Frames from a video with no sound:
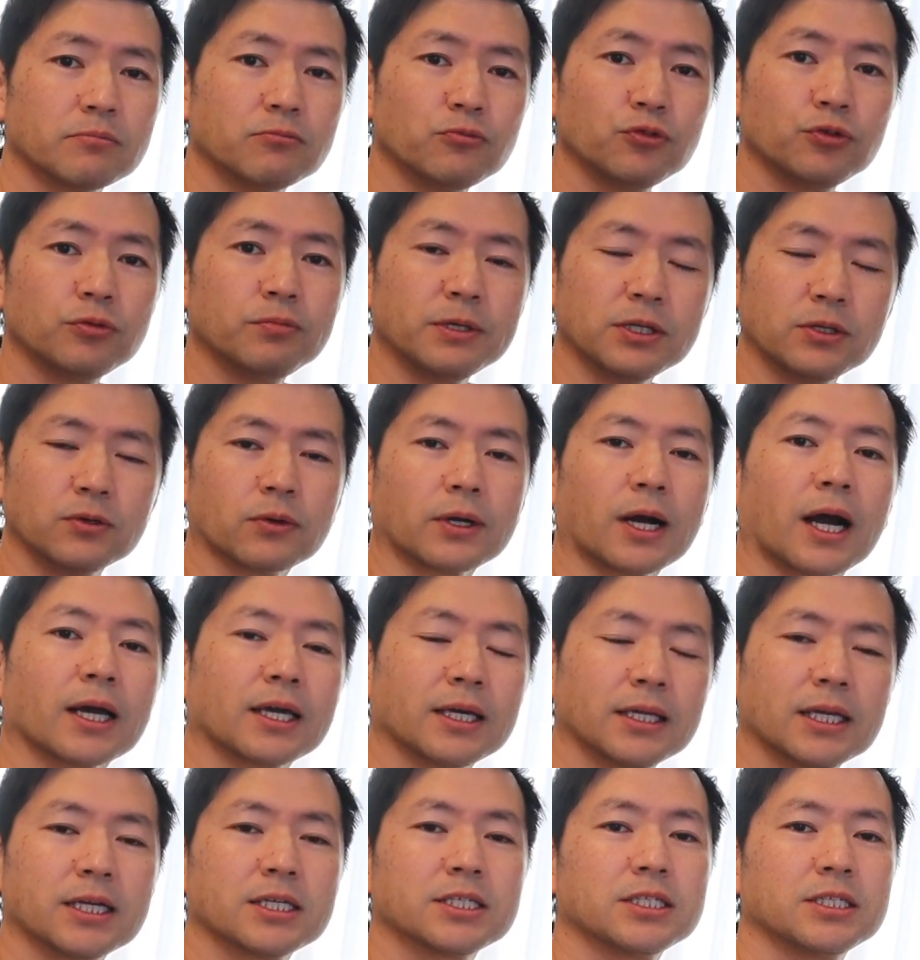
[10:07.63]
ムービーの書
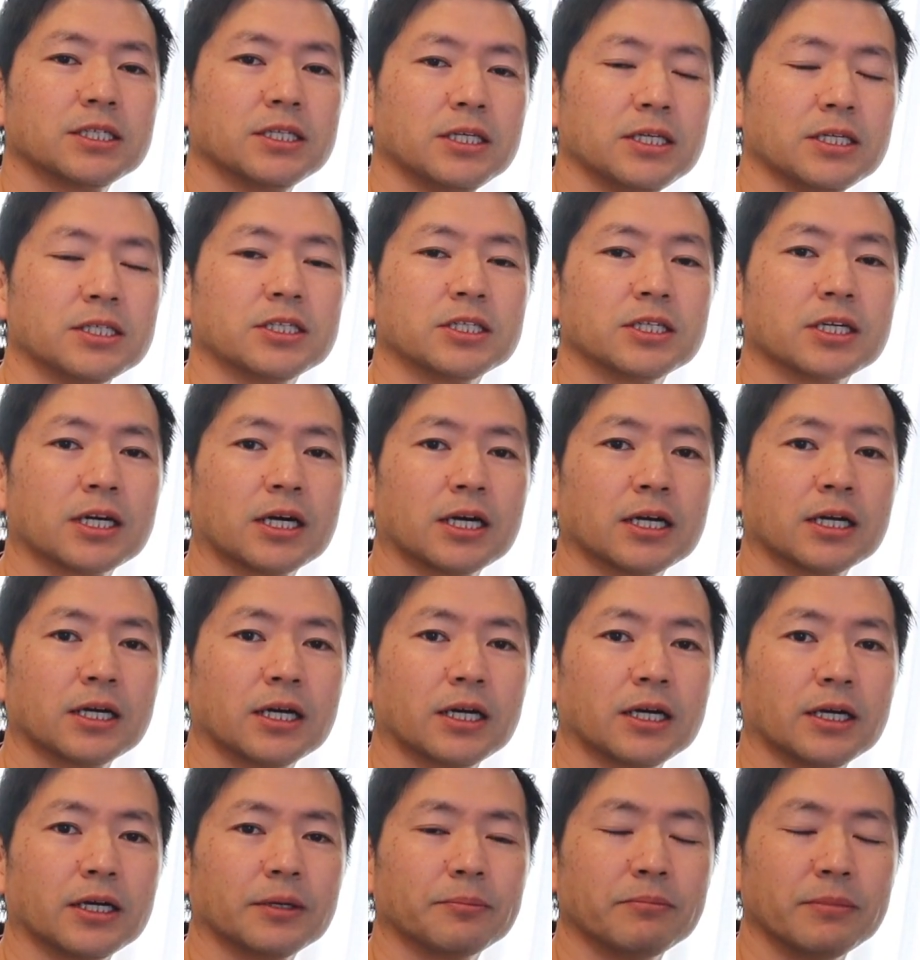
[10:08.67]
き出しに時間
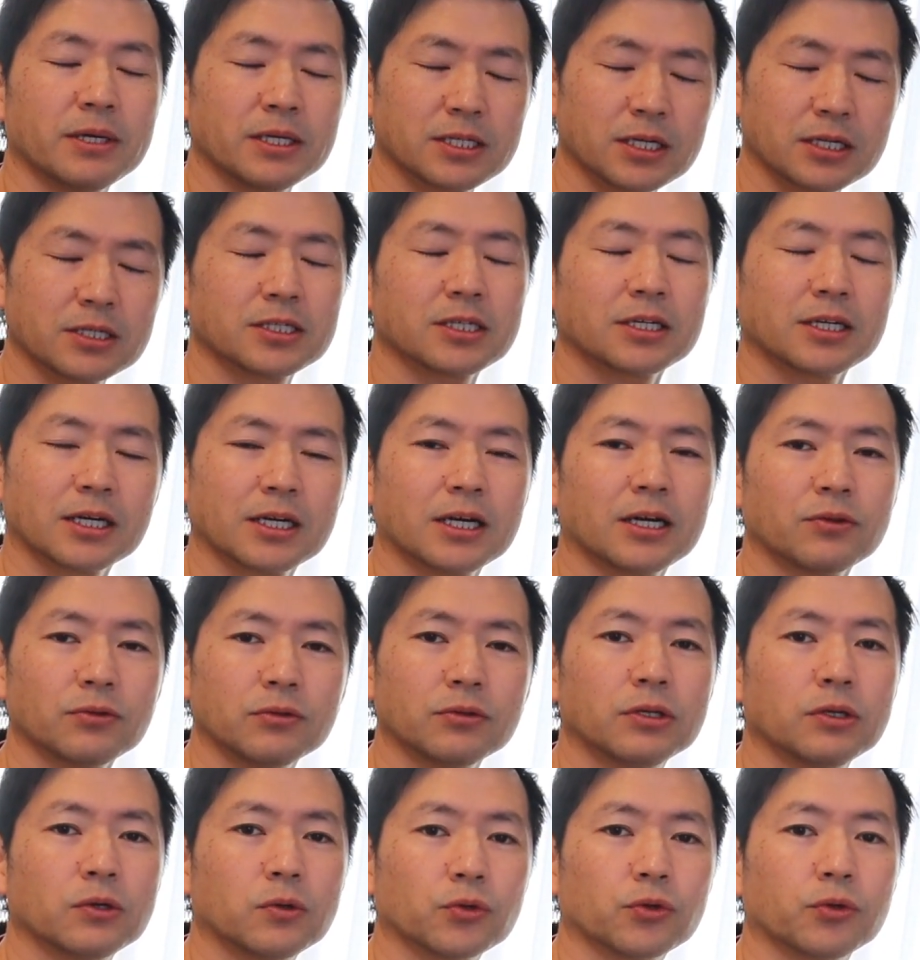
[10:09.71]
がめちゃくちゃかか
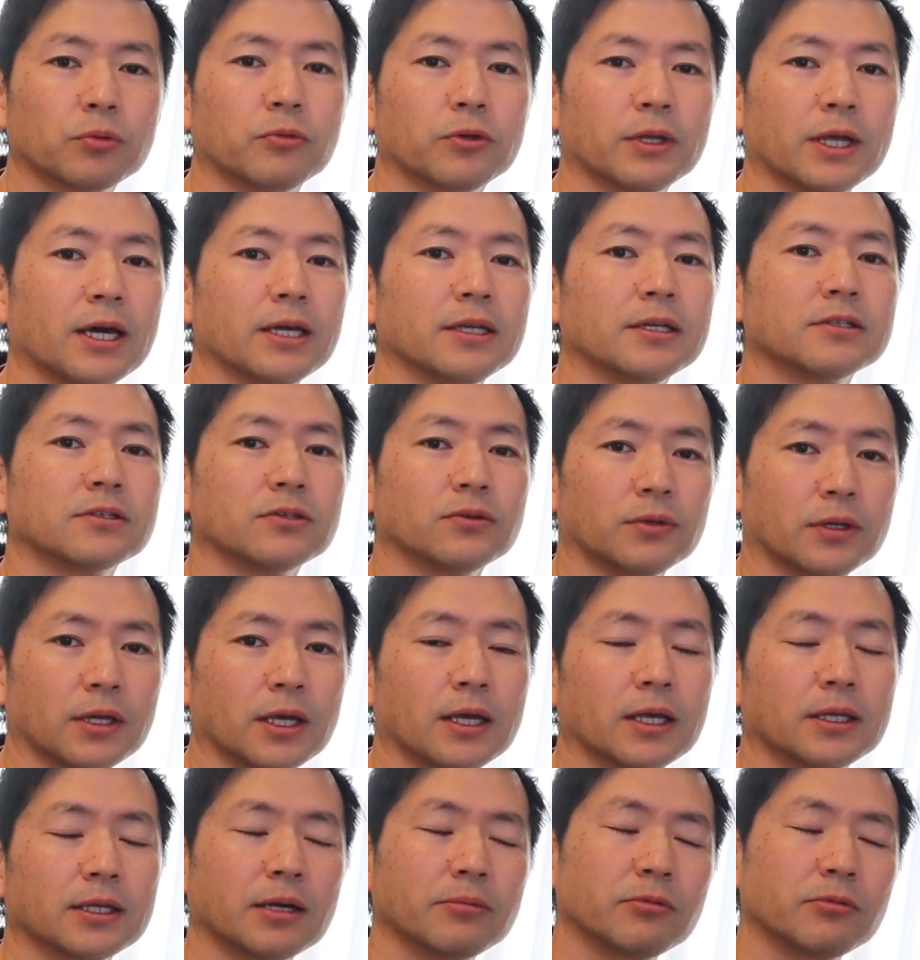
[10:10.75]
るっていうこともないですよね。